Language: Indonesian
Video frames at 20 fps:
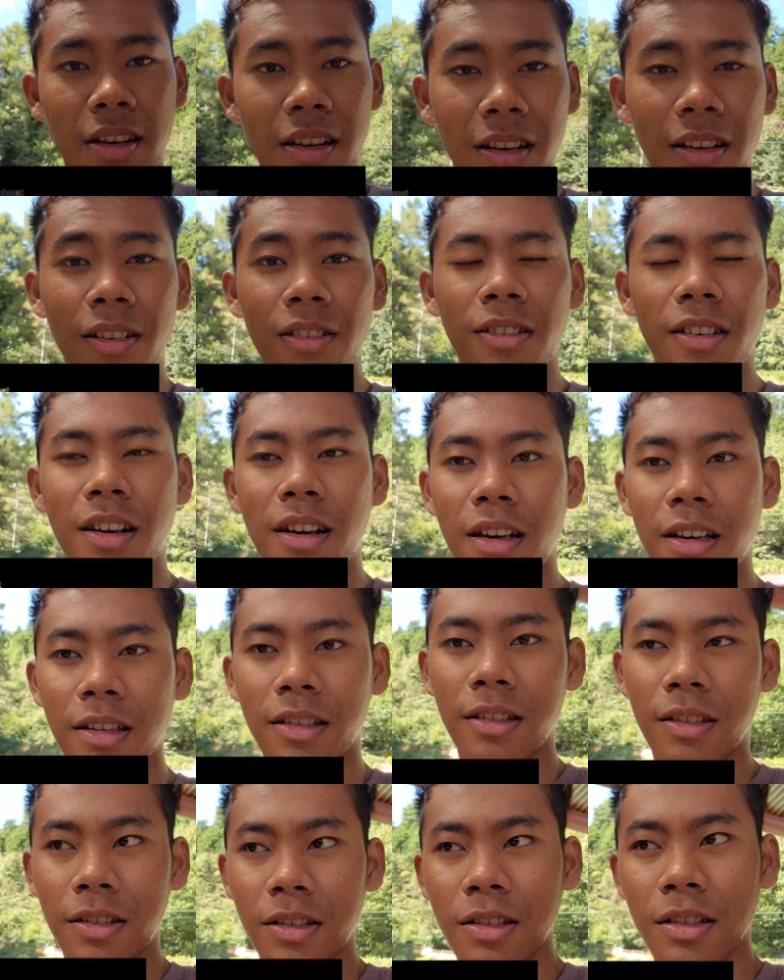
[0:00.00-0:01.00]
Halo
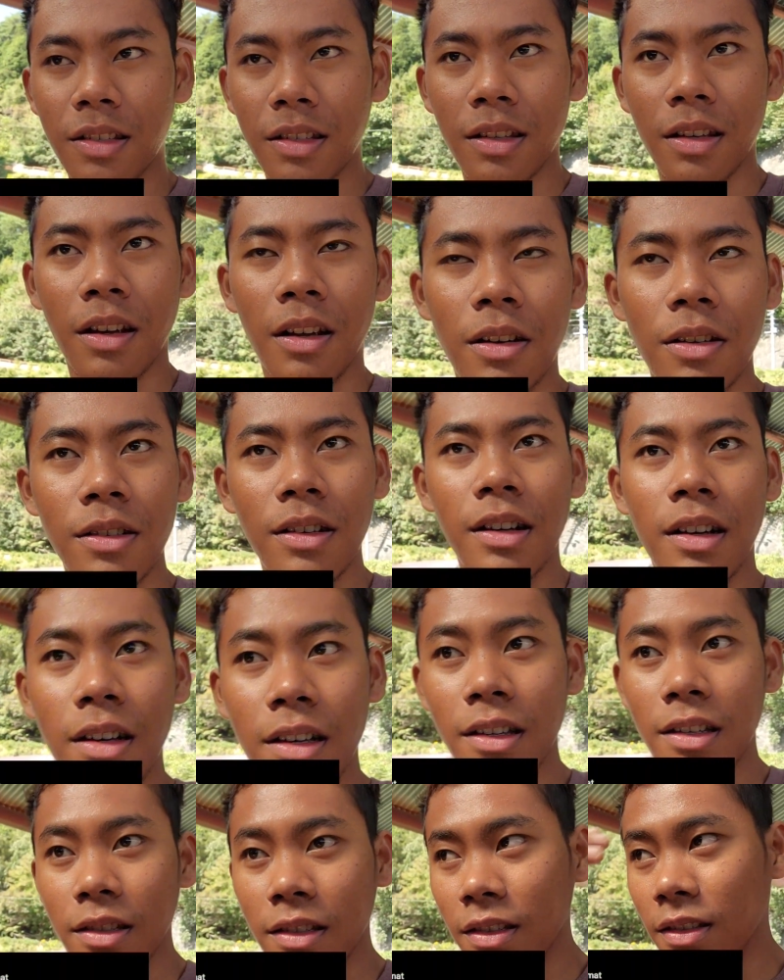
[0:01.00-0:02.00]
guys, halo
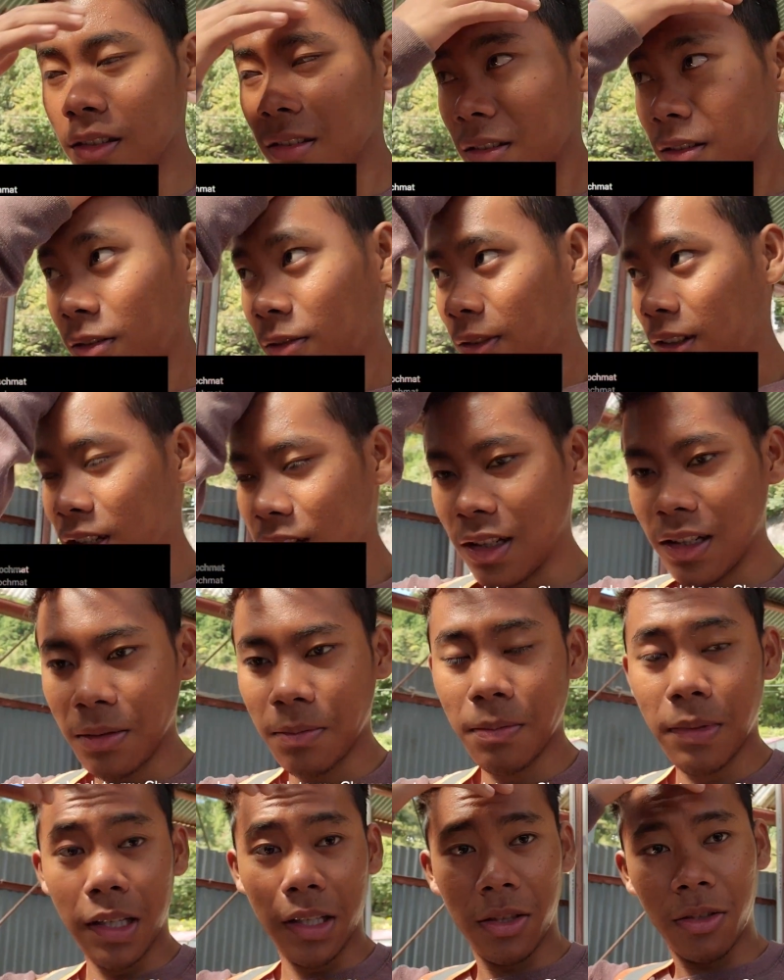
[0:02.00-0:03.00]
guys,
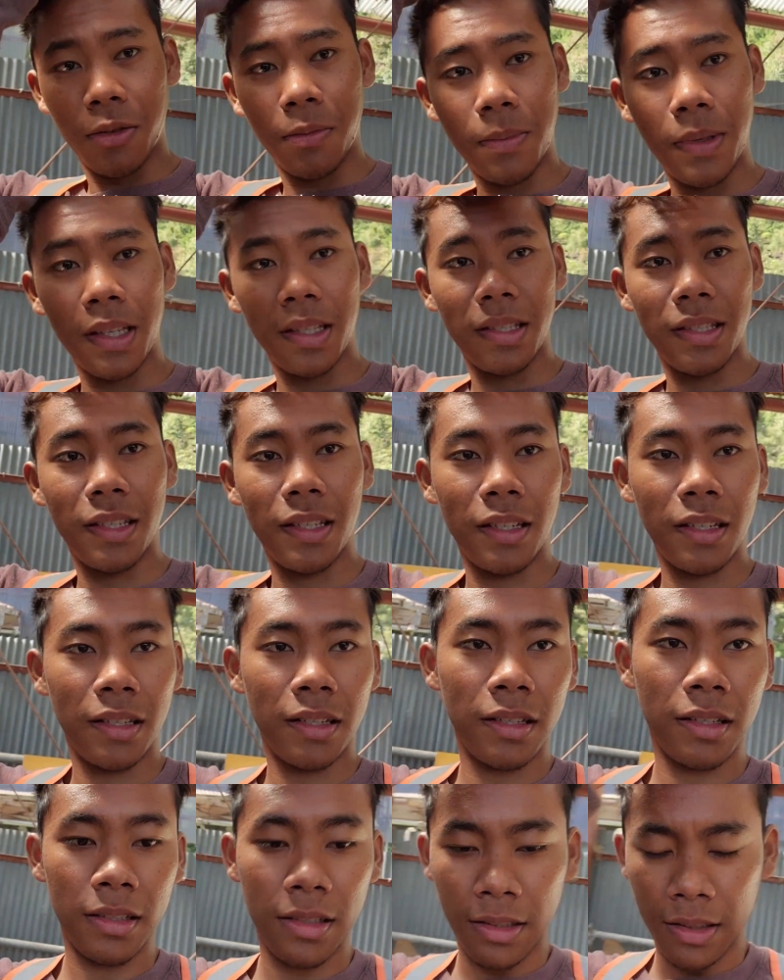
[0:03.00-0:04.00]
welcome back to my
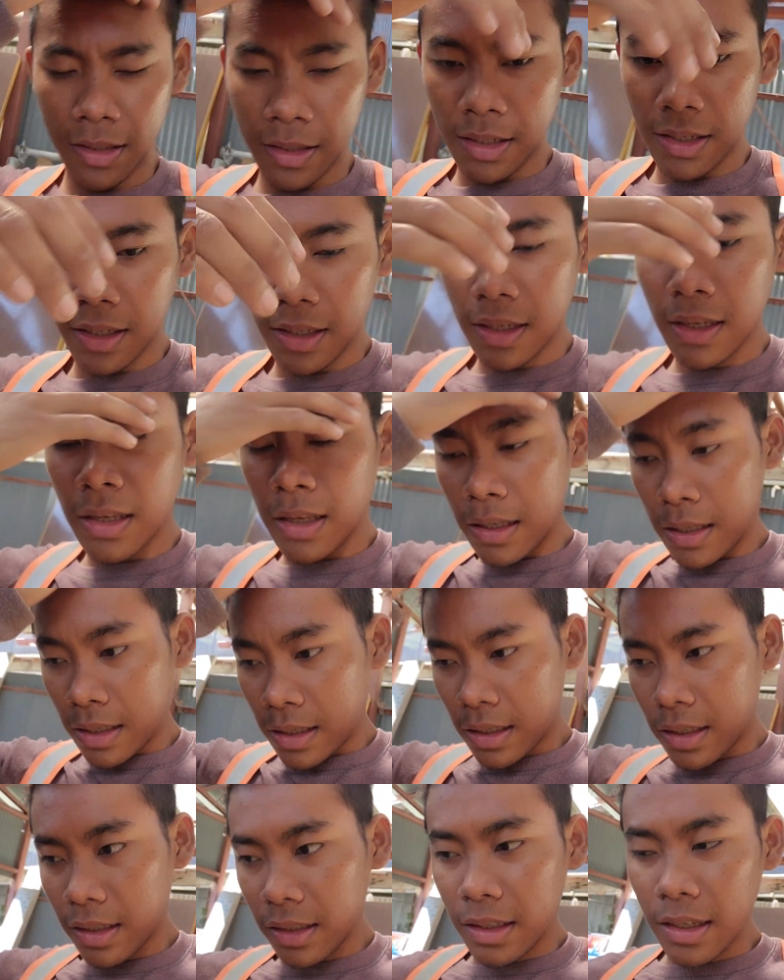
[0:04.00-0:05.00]
channel.
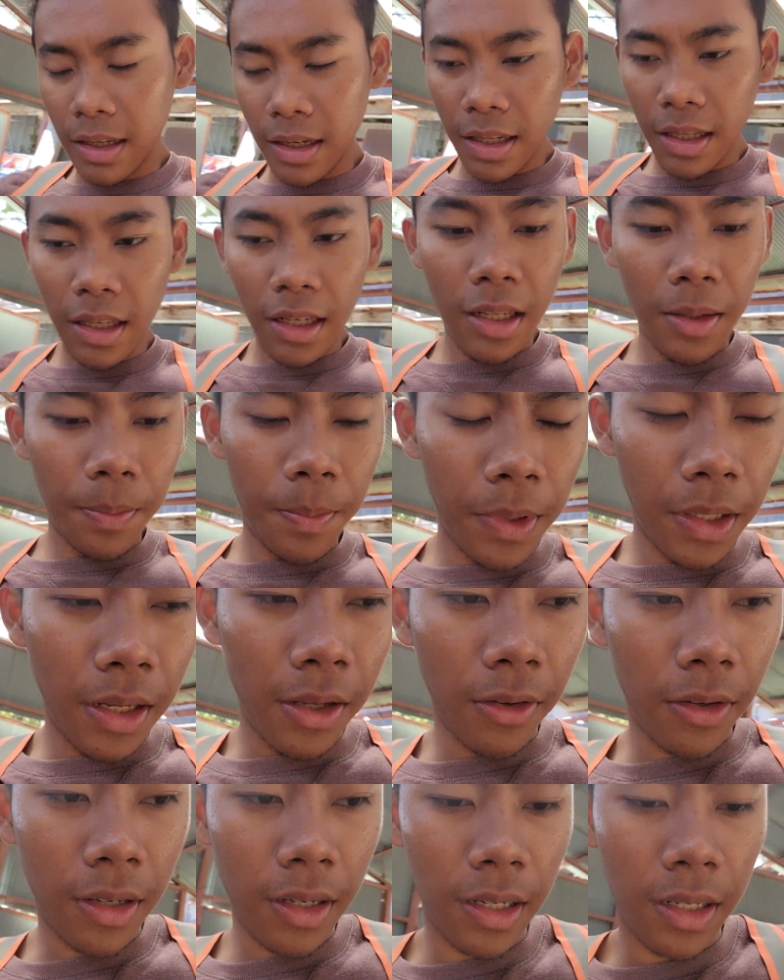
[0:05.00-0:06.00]
Jadi di
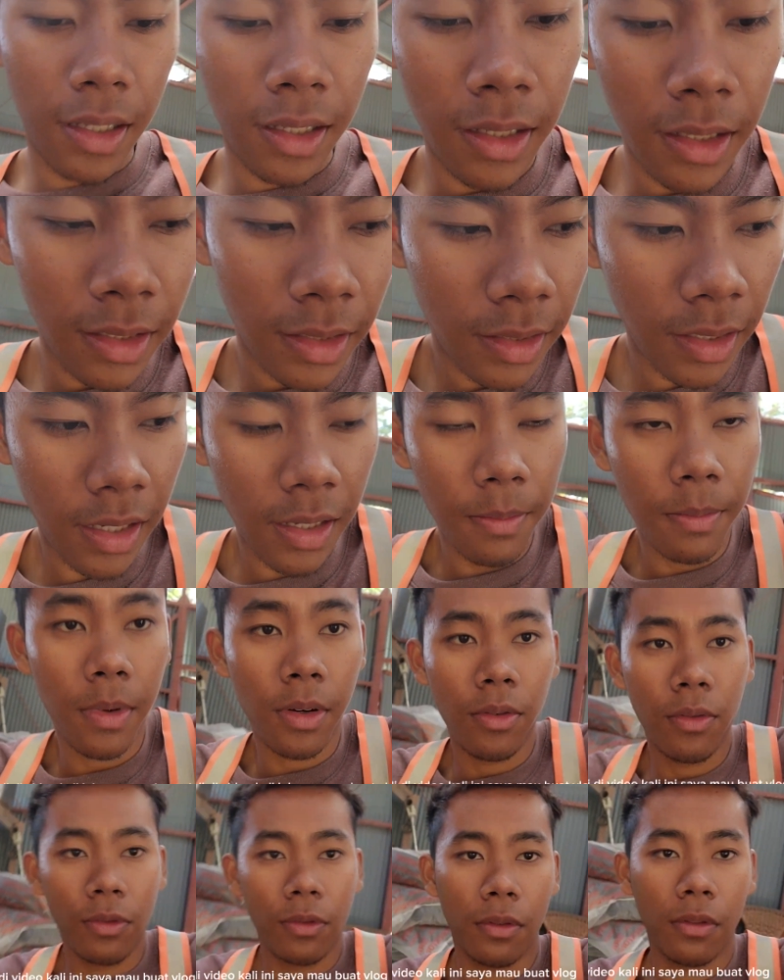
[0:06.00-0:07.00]
video kali ini saya
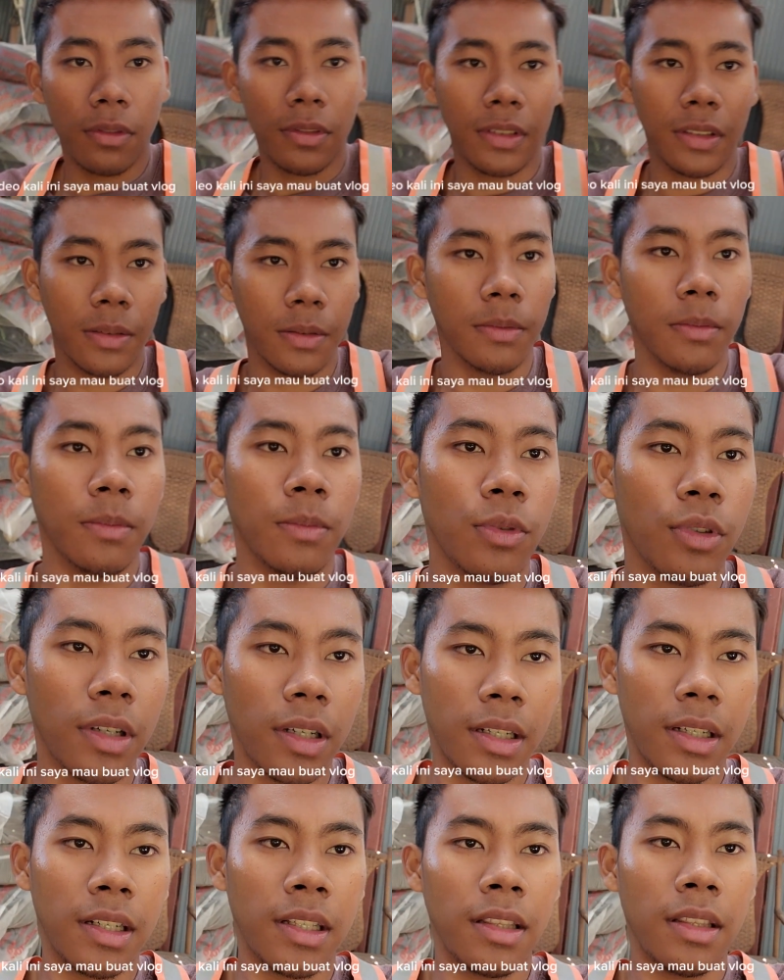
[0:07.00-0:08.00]
mau
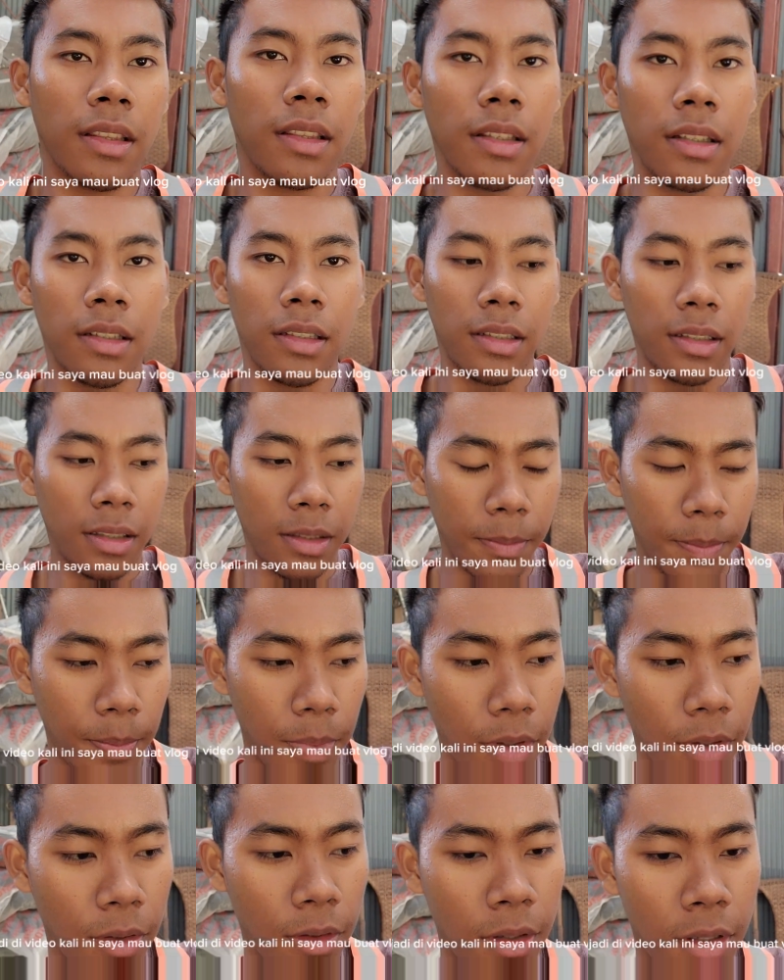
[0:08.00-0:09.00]
buat uh,
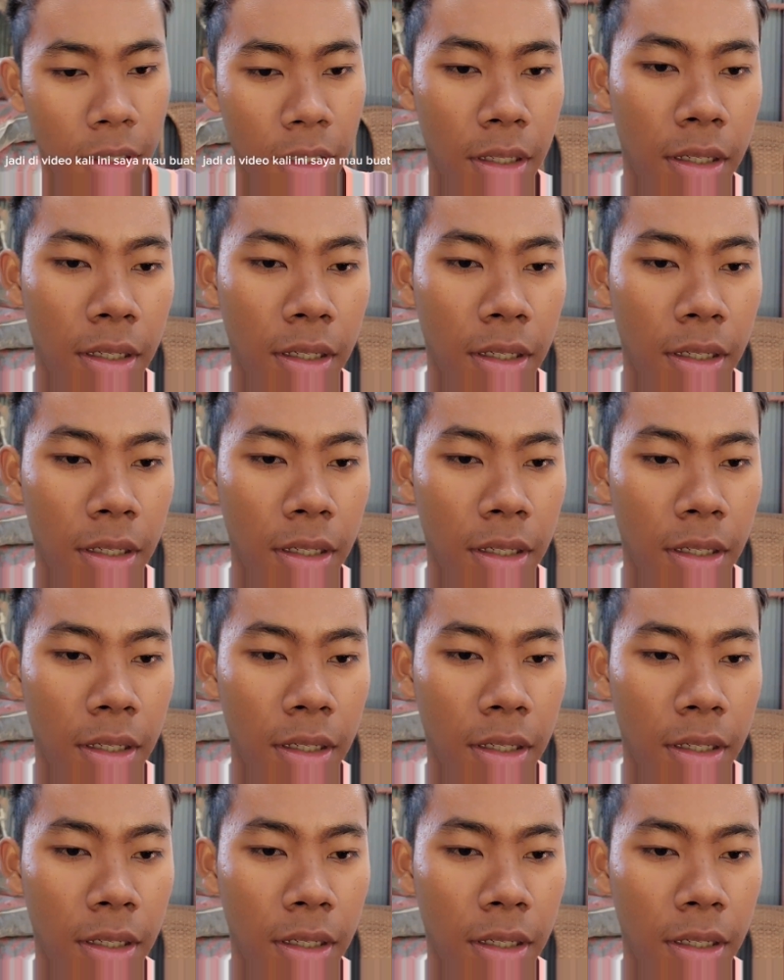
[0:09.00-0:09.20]
vlog